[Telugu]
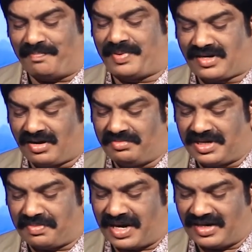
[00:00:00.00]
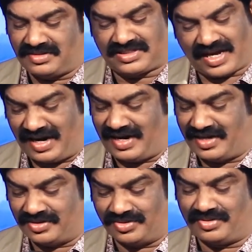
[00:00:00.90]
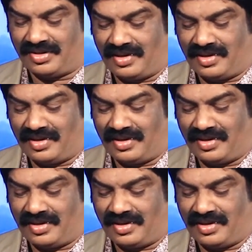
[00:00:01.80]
అప్పట్లో మీకు బలం చాలలేదు